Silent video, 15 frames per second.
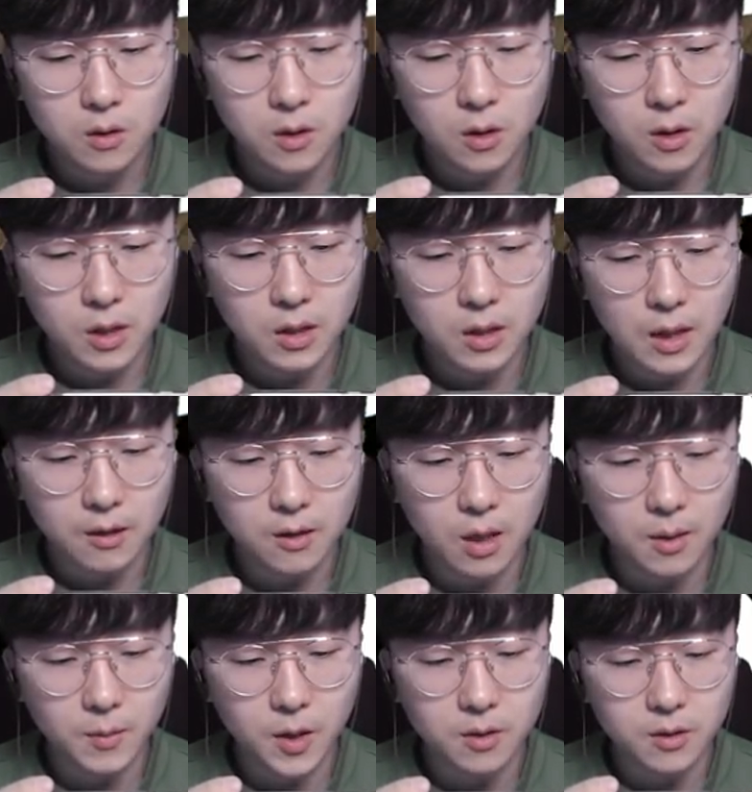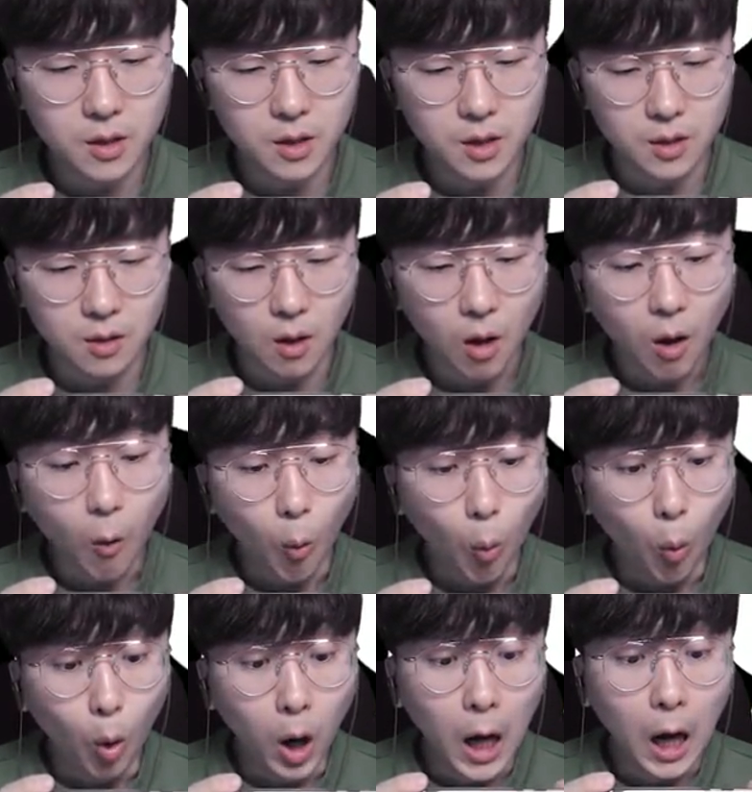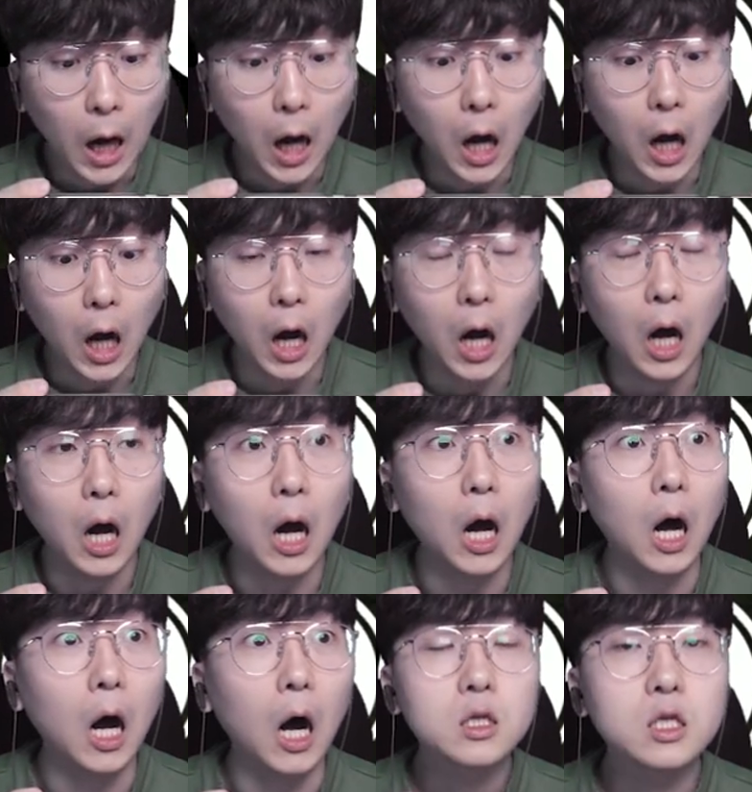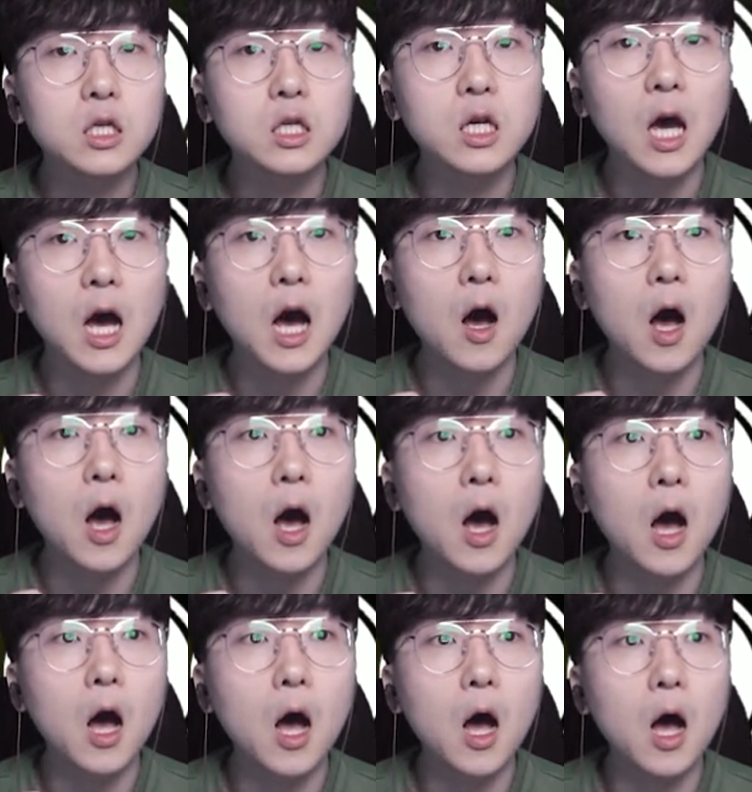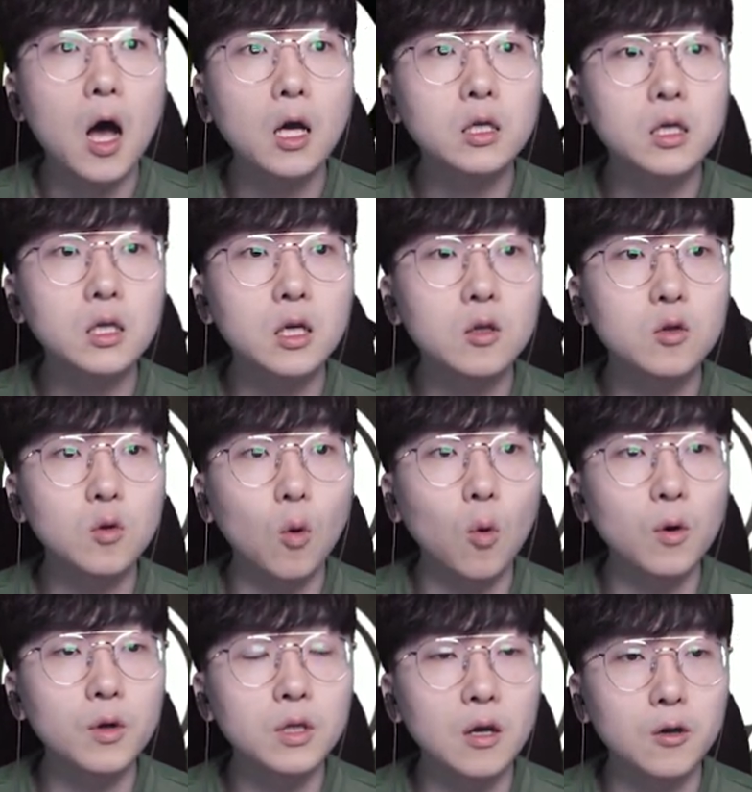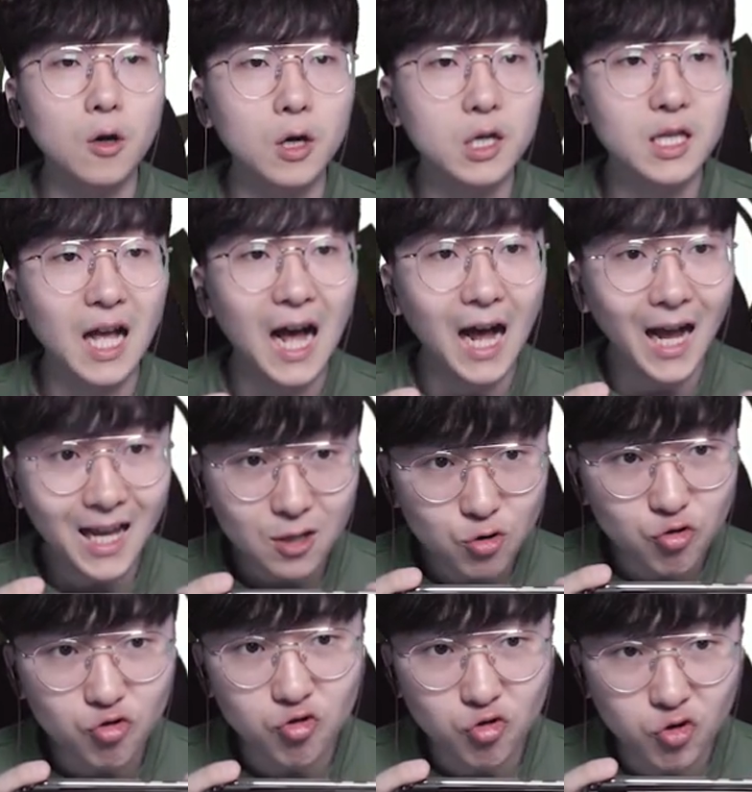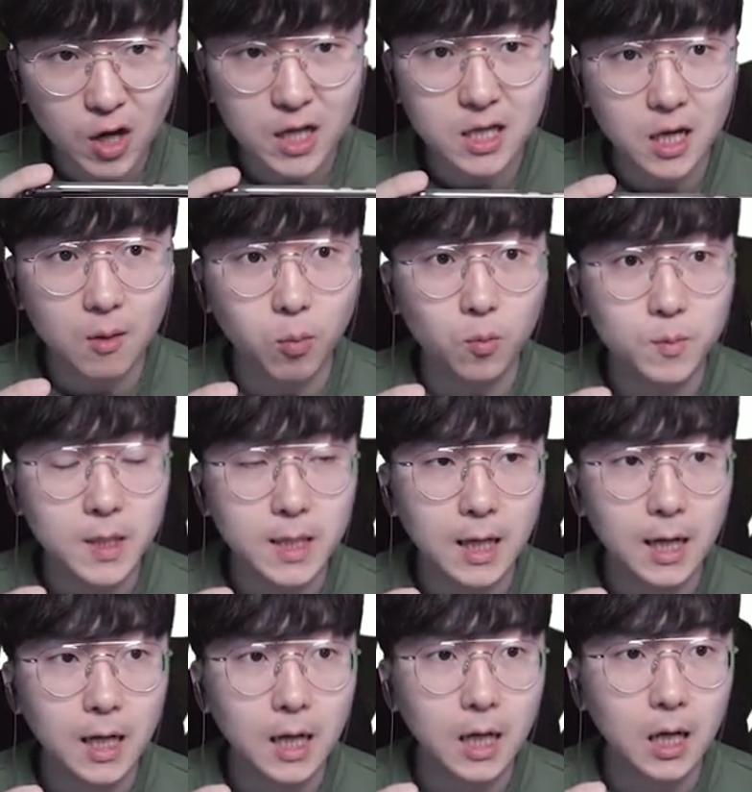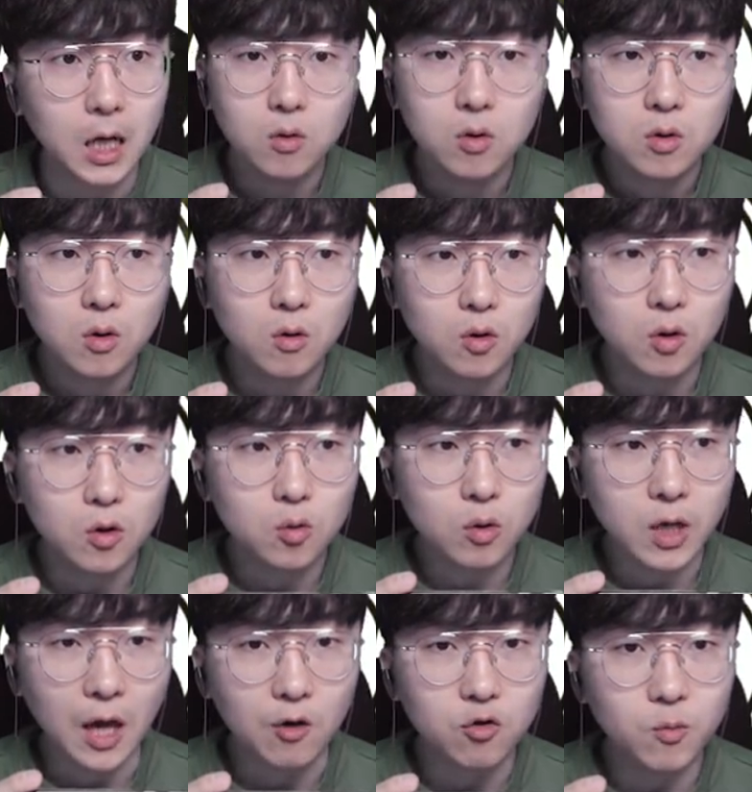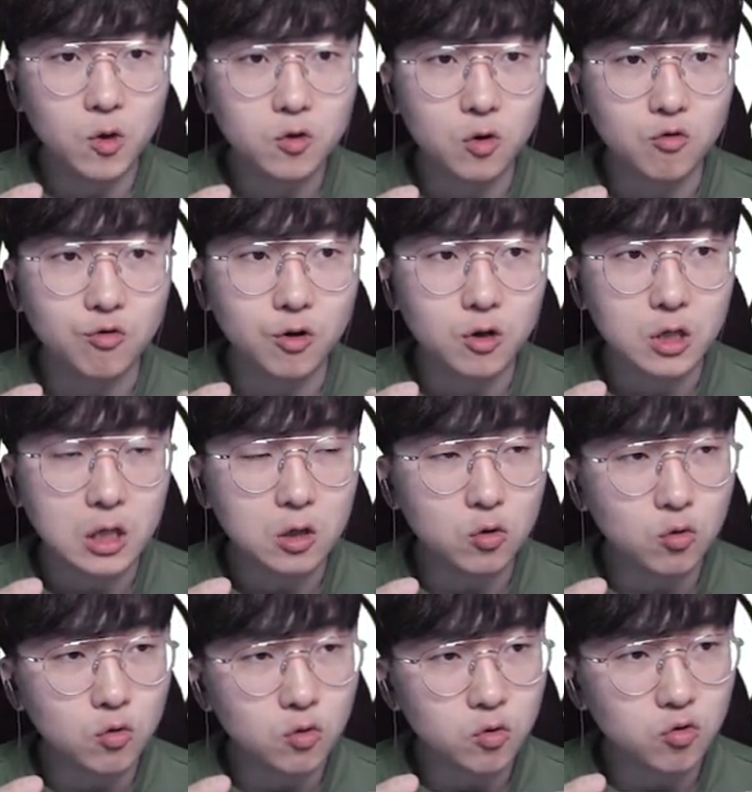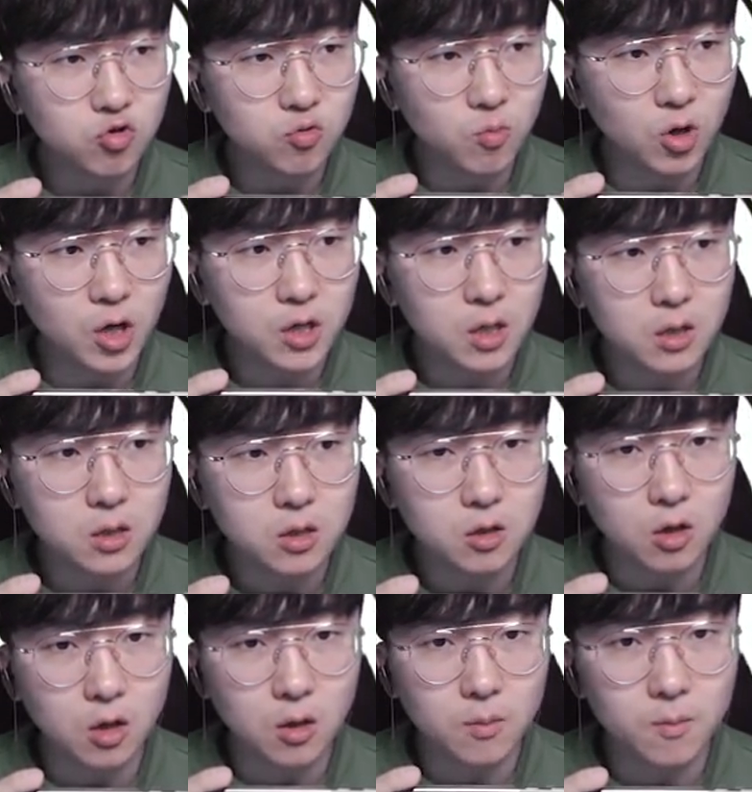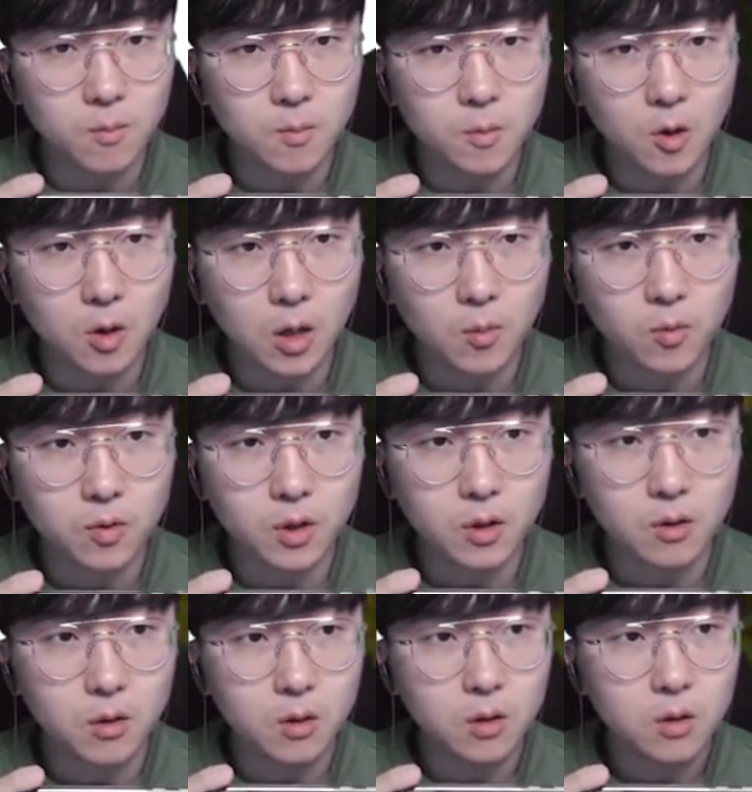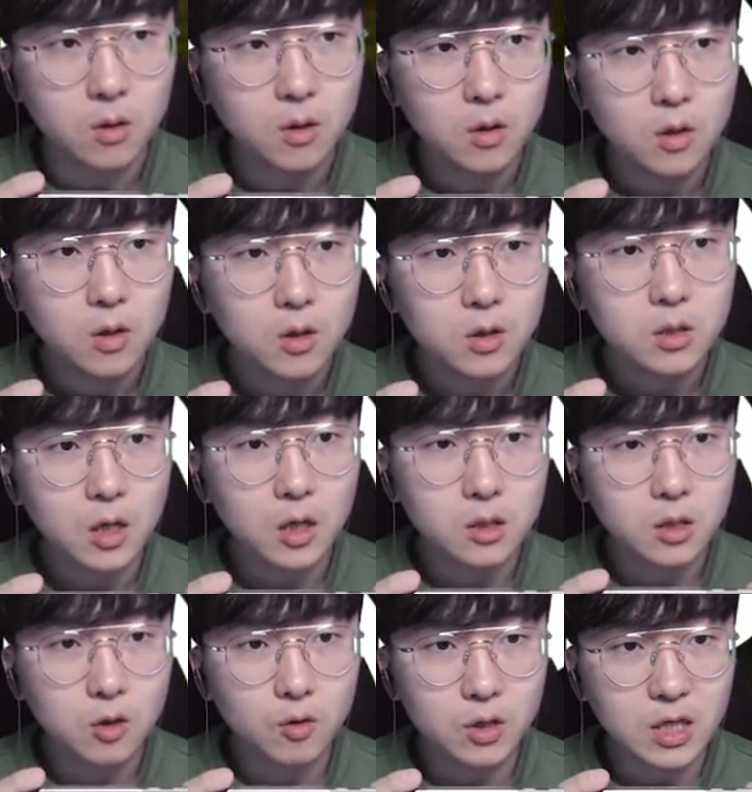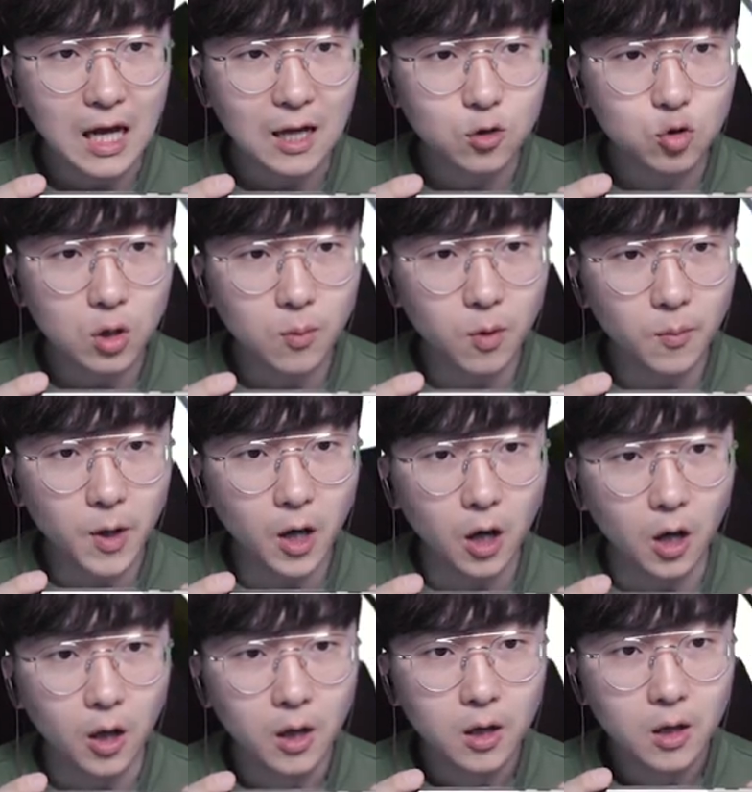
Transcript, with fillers: 여기 내려가면은 와 지하실이 또 있네요 여기는 하수구 구간인가 봅니다 어 여기 또 개구멍도 있고요 이쪽으로 또 숨어야 되는 그런 건가 보네요 자 그리고 이 안쪽에 보면